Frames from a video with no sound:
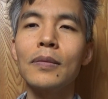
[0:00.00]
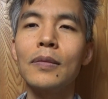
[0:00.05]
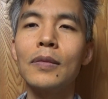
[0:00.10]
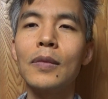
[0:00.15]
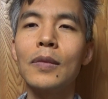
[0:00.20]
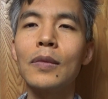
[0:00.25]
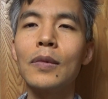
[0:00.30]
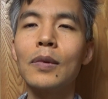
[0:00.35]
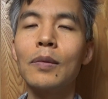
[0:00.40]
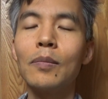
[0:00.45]
う
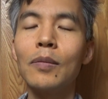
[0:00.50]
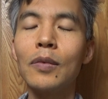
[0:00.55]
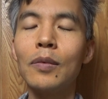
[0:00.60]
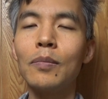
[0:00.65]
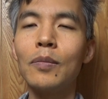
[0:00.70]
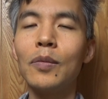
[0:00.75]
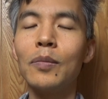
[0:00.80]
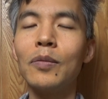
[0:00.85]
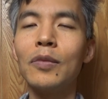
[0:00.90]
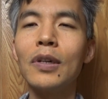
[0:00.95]

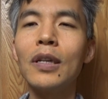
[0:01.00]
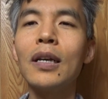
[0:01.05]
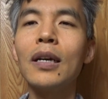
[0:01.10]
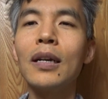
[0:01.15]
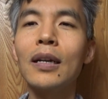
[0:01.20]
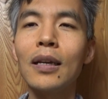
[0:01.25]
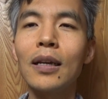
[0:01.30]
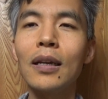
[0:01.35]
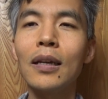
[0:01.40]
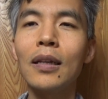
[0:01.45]
ん、無理
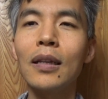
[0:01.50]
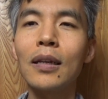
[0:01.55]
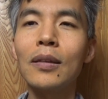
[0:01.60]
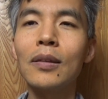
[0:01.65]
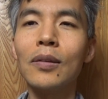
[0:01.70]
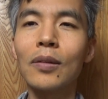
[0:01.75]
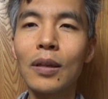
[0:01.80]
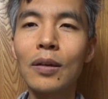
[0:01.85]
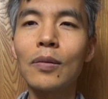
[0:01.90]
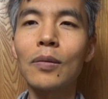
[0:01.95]
やりで
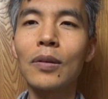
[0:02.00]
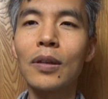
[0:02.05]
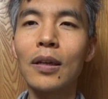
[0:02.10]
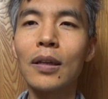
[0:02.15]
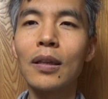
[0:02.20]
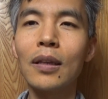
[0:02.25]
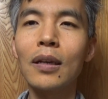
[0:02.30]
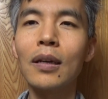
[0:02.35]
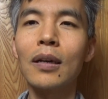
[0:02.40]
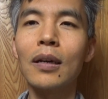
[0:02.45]
すよねこんな
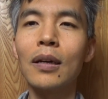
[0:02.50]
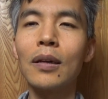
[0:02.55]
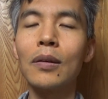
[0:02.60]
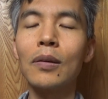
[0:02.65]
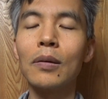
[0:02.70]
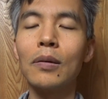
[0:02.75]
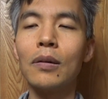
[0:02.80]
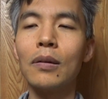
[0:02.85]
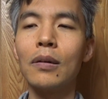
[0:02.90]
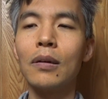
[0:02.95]
んね。あ
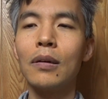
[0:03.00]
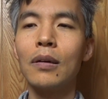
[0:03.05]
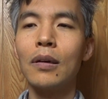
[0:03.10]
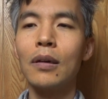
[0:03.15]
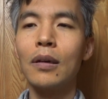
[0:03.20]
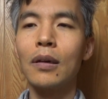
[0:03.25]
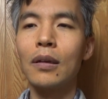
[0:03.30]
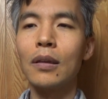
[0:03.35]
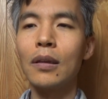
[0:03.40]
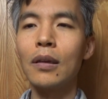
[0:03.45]
の
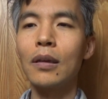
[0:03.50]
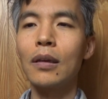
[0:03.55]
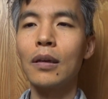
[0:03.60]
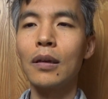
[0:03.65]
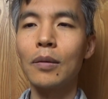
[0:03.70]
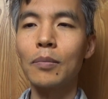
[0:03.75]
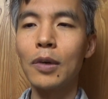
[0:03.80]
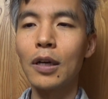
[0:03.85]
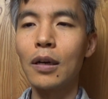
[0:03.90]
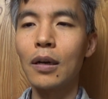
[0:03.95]

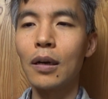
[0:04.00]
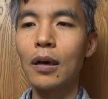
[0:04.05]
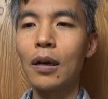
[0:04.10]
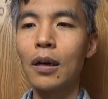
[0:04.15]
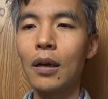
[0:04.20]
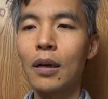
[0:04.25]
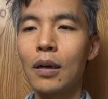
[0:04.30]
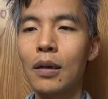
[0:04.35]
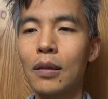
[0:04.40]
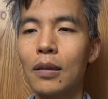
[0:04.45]
で
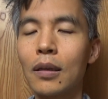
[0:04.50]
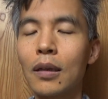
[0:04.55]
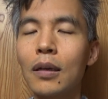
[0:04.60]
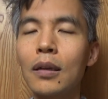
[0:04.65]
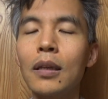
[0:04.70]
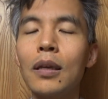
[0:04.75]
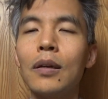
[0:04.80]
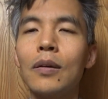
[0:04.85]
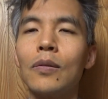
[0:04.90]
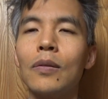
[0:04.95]
まあ
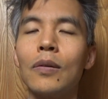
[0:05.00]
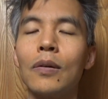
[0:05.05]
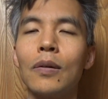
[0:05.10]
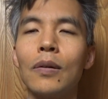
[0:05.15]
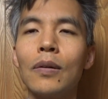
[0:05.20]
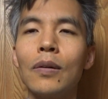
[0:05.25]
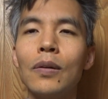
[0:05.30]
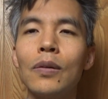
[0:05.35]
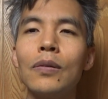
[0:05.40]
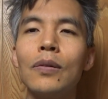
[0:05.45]
何
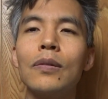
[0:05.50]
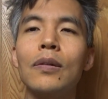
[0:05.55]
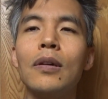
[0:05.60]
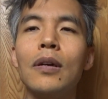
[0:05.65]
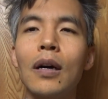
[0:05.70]
を言う